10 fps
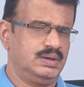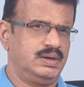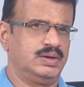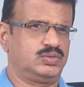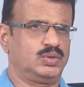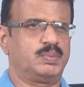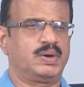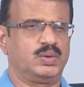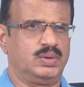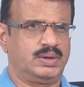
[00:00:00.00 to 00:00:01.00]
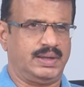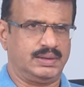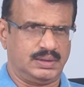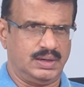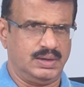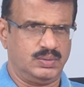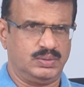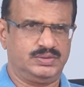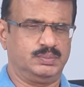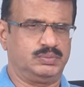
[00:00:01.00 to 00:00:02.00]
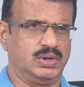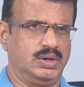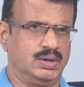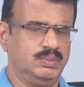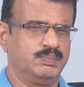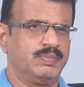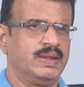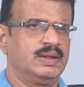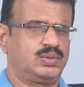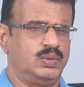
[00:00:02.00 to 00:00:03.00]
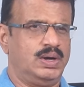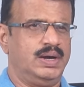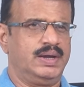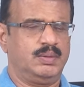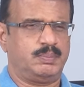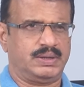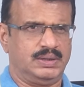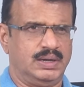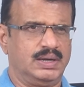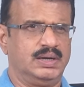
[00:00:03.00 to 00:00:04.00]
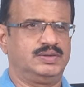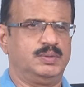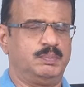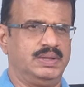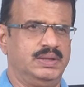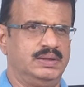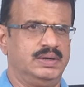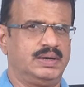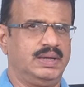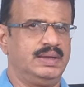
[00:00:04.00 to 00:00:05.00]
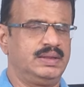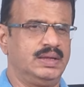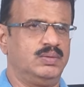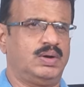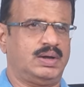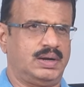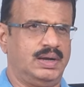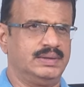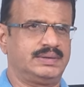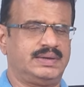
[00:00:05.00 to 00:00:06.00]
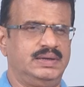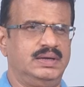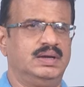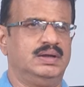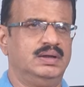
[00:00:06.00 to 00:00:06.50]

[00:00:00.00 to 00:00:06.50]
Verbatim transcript: నేను సుప్రీంకోర్టుకి వెళ్తానని కూడా చెప్తున్నారు సో ఆయన ప్రధానంగా చెప్పింది ఏంటంటే ఇది ఒక రాజకీయ